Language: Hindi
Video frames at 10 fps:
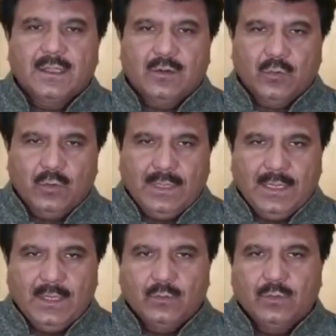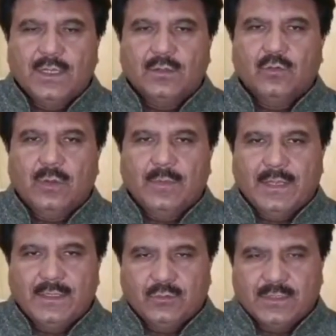रोल है उनका तो
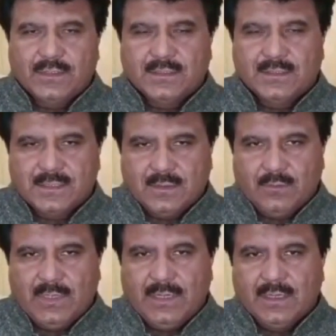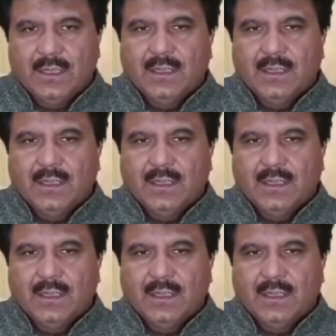हमारे एजुकेशन सिस्टम में एक